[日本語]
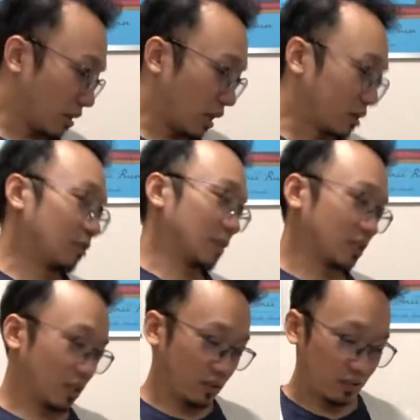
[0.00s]
当たりま
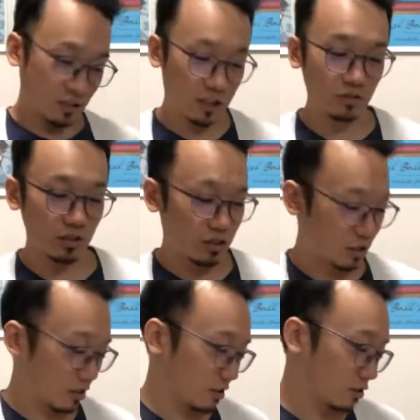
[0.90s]
した昼
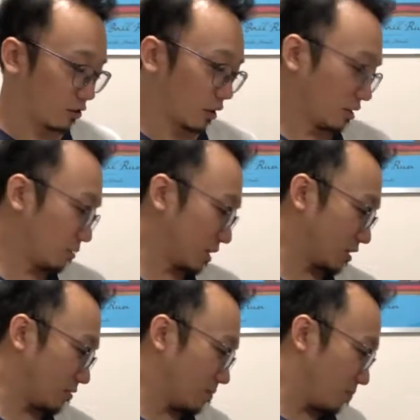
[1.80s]
一ってすぐ当たりまし
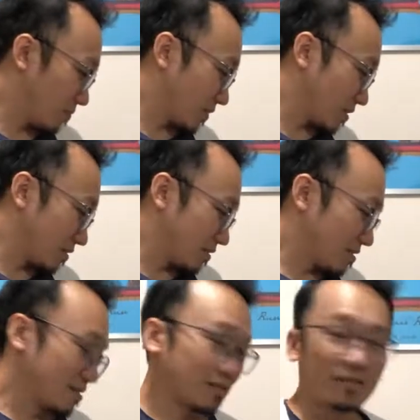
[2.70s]
たえ
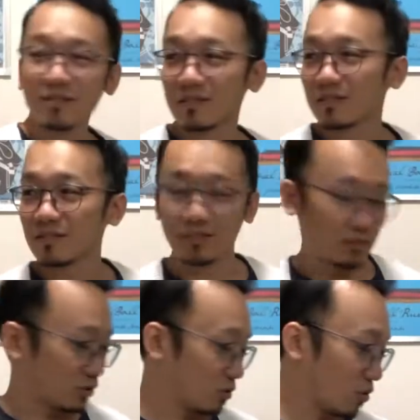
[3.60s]
えー、いや持ってま
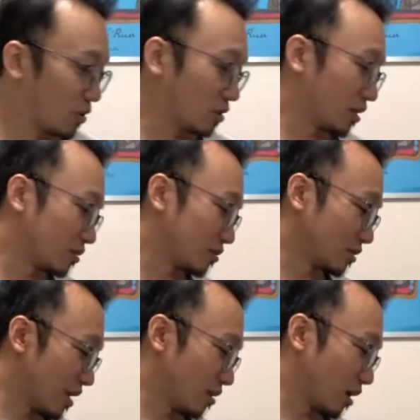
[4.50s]
すねすごいです
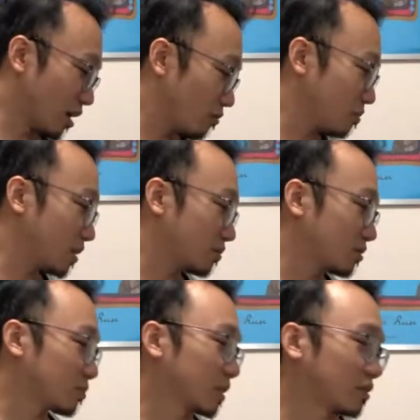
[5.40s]
ねあれはびっく
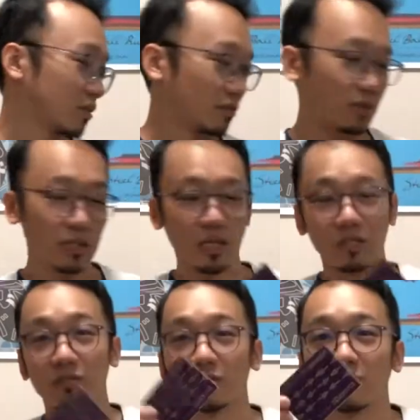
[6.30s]
りしましたねこれ持っ
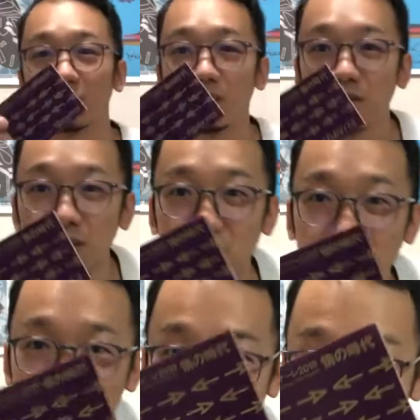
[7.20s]
てますねチケット